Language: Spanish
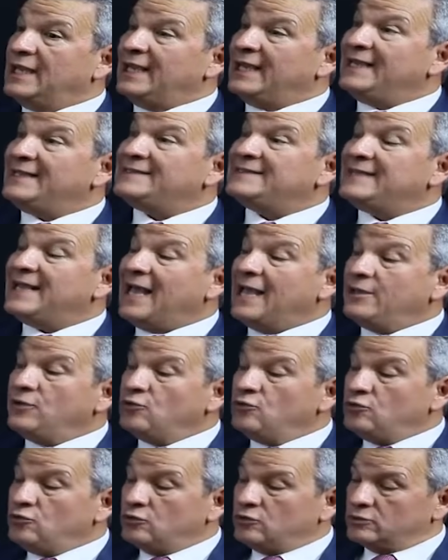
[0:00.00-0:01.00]
Y si hay
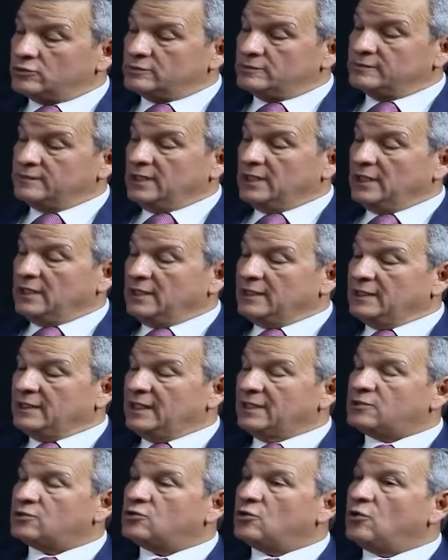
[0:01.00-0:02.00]
uno
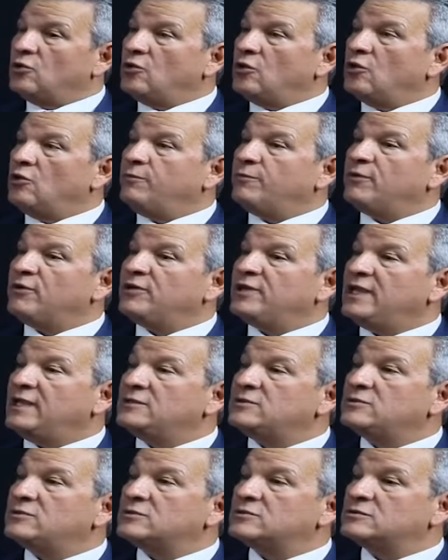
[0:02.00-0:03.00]
de todos los
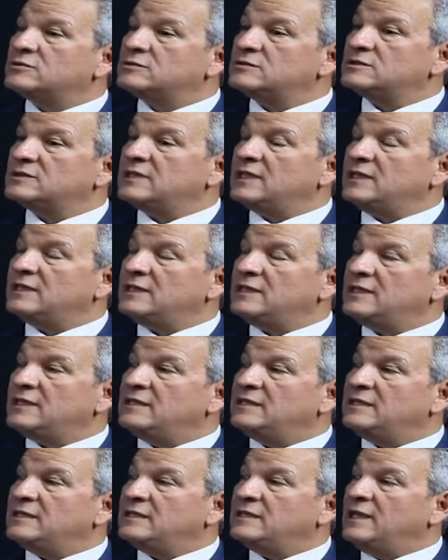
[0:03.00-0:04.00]
proyectos que
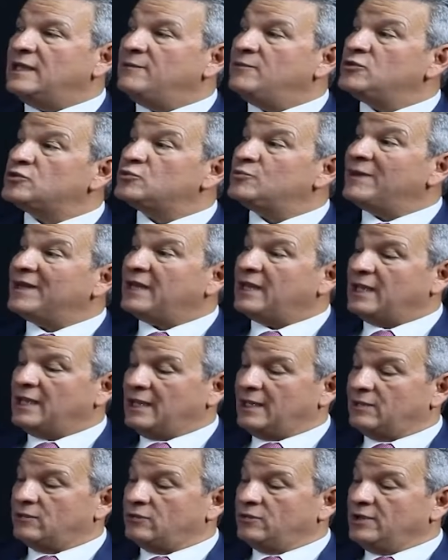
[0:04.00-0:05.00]
hemos
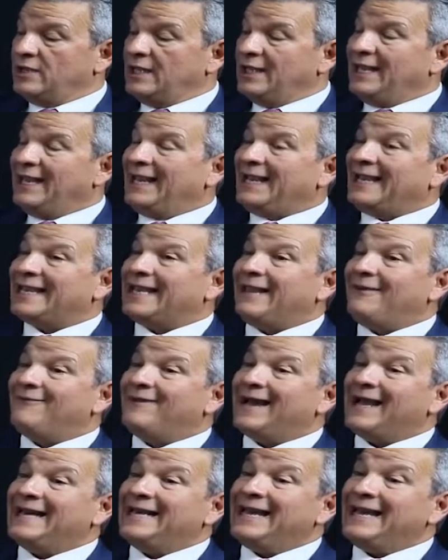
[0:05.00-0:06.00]
manejado que
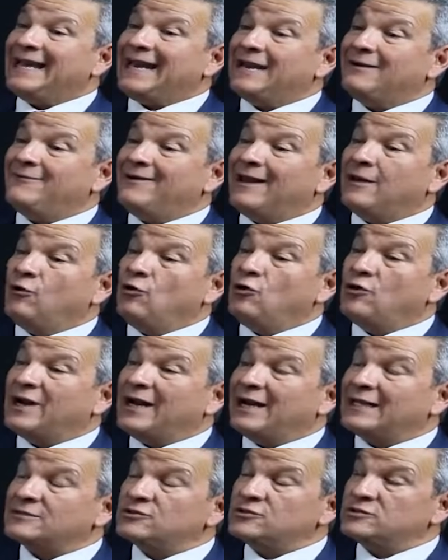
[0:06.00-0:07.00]
va a generar valor
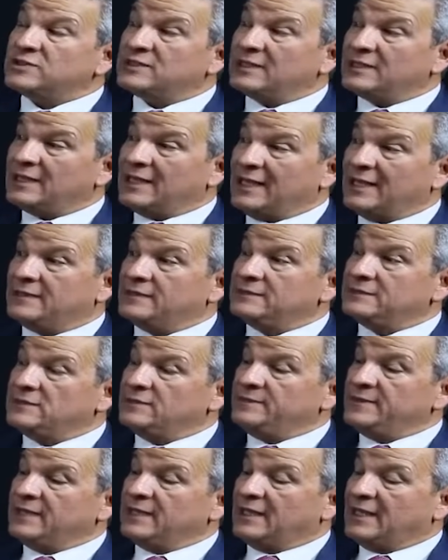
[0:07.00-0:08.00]
a la sociedad
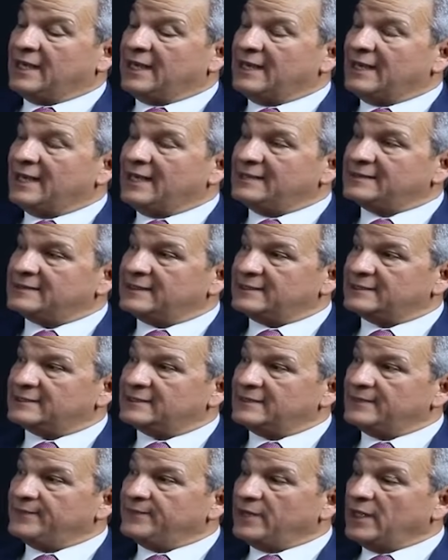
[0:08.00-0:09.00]
dominicana, es
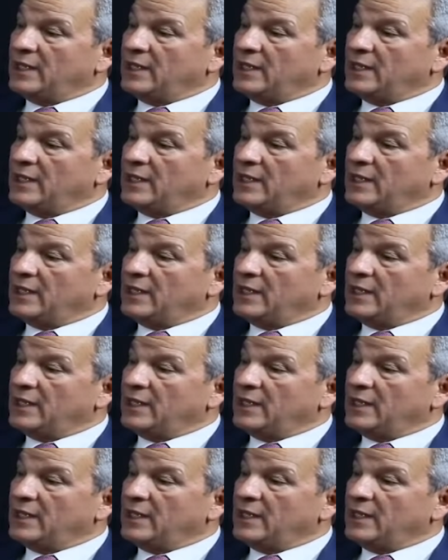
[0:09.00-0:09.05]
este